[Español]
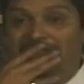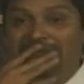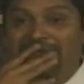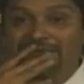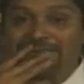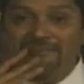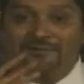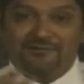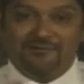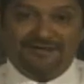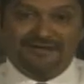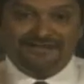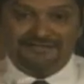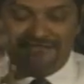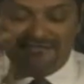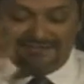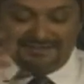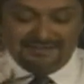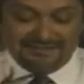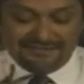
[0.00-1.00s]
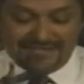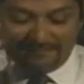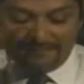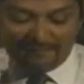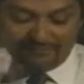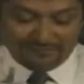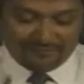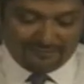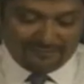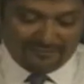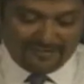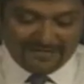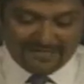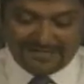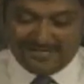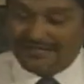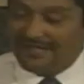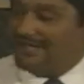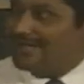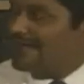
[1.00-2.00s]
y por más que intentamos
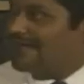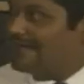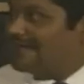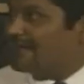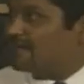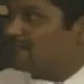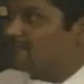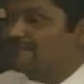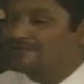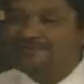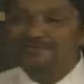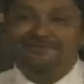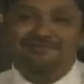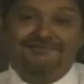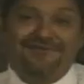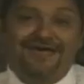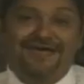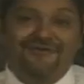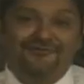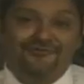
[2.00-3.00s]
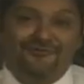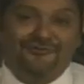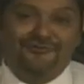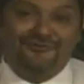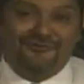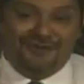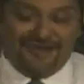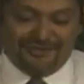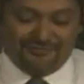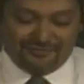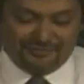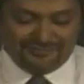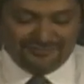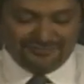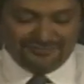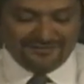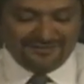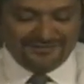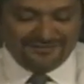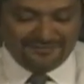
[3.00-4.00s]
moverle al aire acondicionado, no
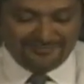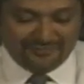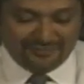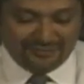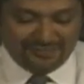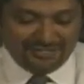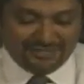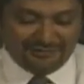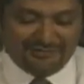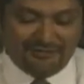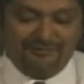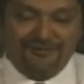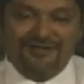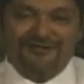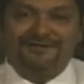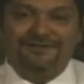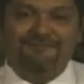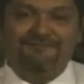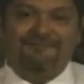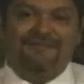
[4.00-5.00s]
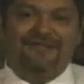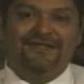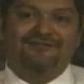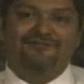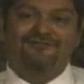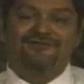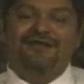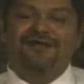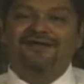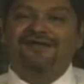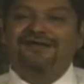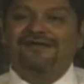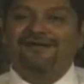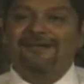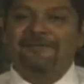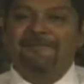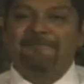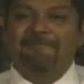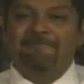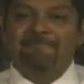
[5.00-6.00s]
logramos ponerlo a una temperatura
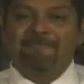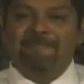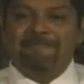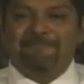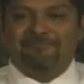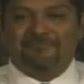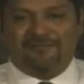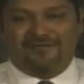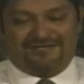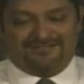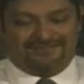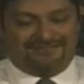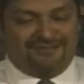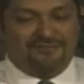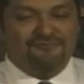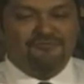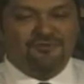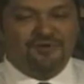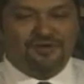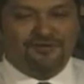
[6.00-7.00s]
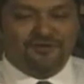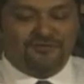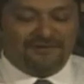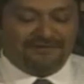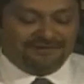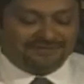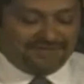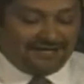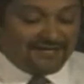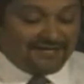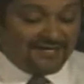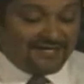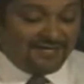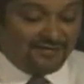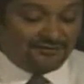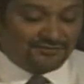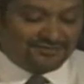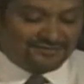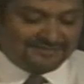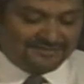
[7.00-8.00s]
que pudiera estar un poquito más
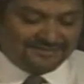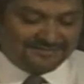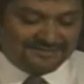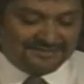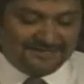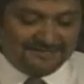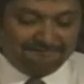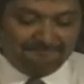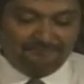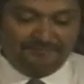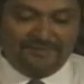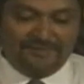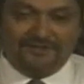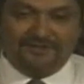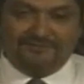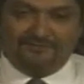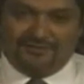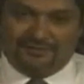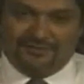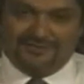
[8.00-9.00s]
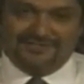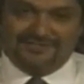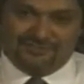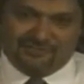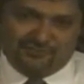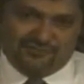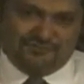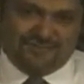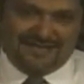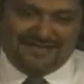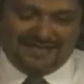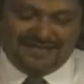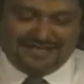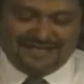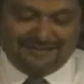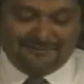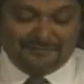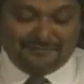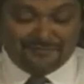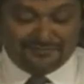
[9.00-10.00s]
tranquilos, así es que, bueno, ahí disculpen el
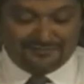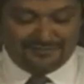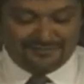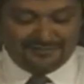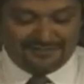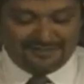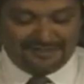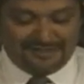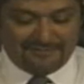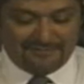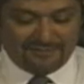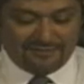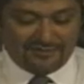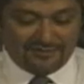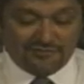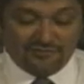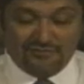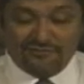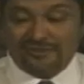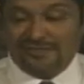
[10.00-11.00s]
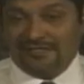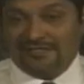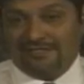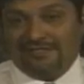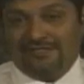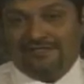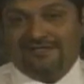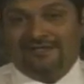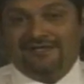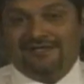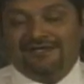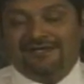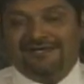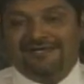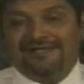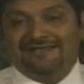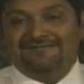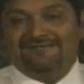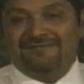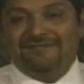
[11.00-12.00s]
cambio, el cambio de look y,
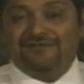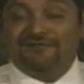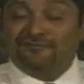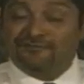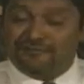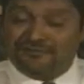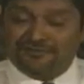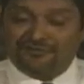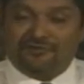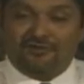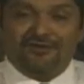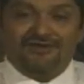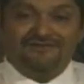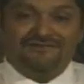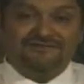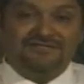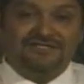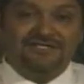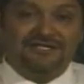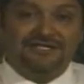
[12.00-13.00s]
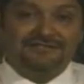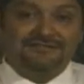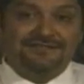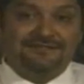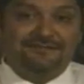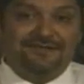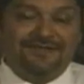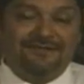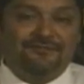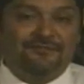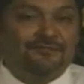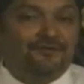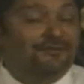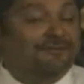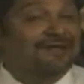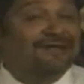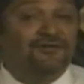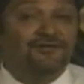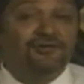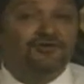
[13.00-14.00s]
les pido sobre todo a las chicas que ven el
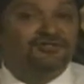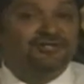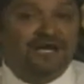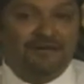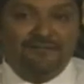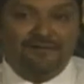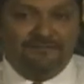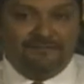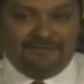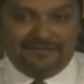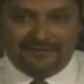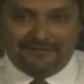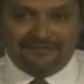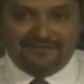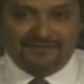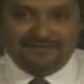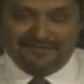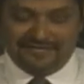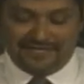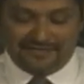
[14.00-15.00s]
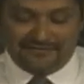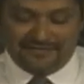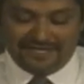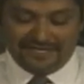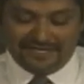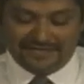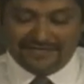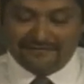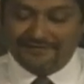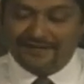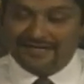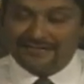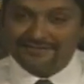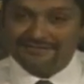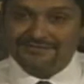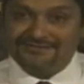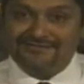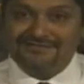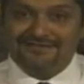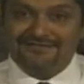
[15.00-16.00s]
programa, no llamen para pedir que me quite
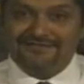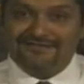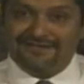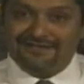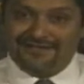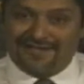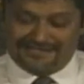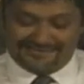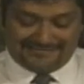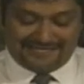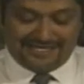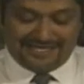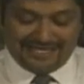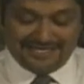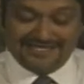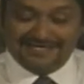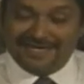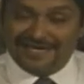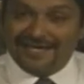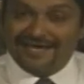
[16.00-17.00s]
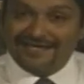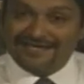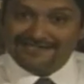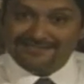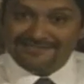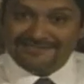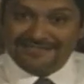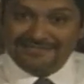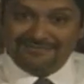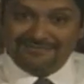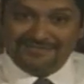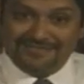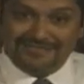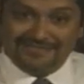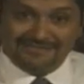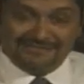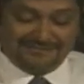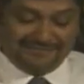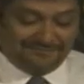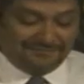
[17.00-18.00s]
más, hasta aquí llega el
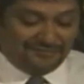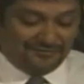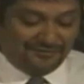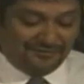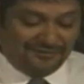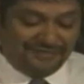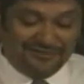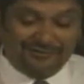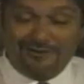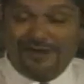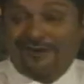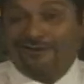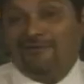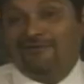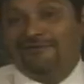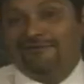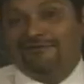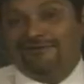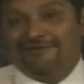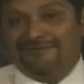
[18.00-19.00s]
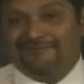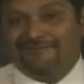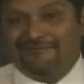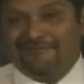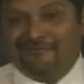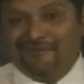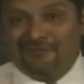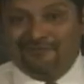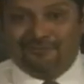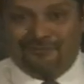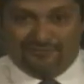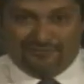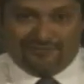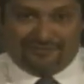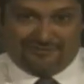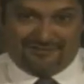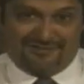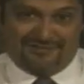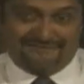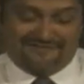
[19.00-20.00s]
striptease, ¿no? Y lo hago no
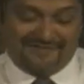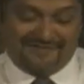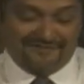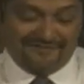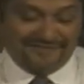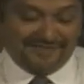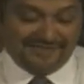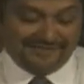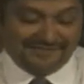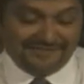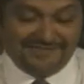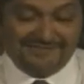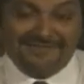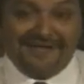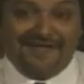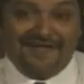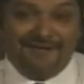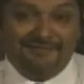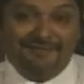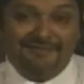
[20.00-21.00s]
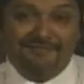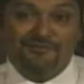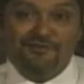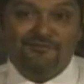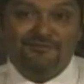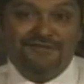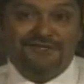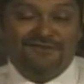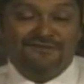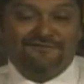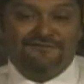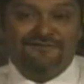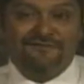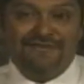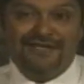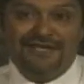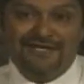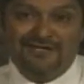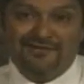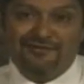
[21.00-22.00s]
por afán de excitar a mi público
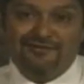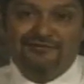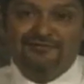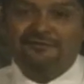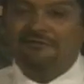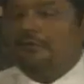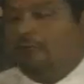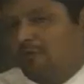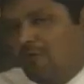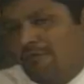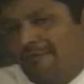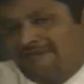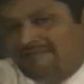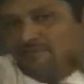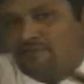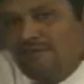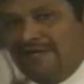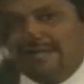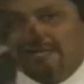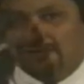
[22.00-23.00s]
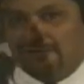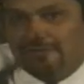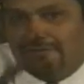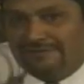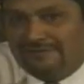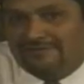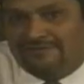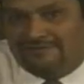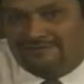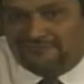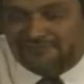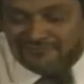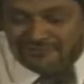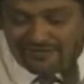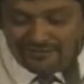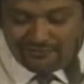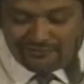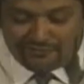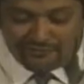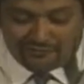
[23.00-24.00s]
femenino o masculino, eso yo
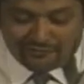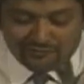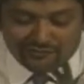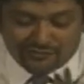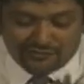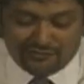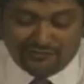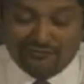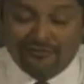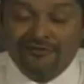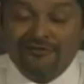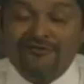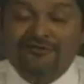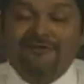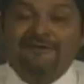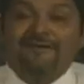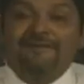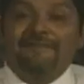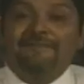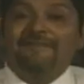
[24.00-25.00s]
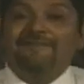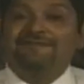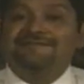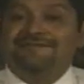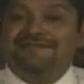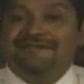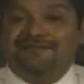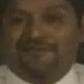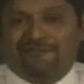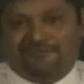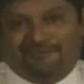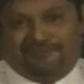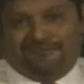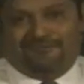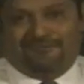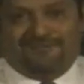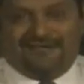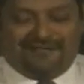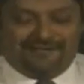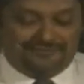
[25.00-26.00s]
ya no lo controlo, sino pues
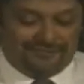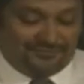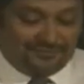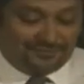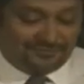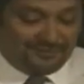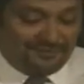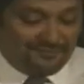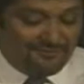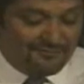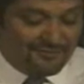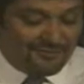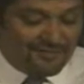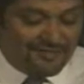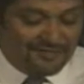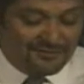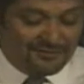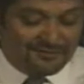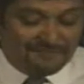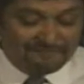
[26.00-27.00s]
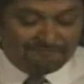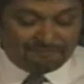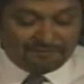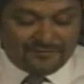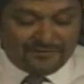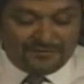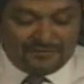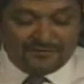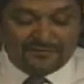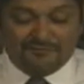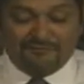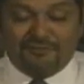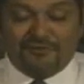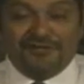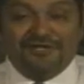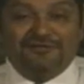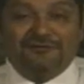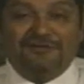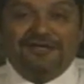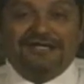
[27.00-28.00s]
para soportar un poquito, un
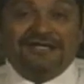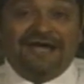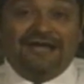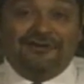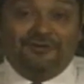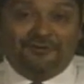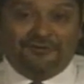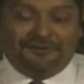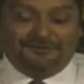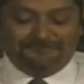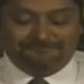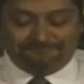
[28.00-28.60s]
poquito el calor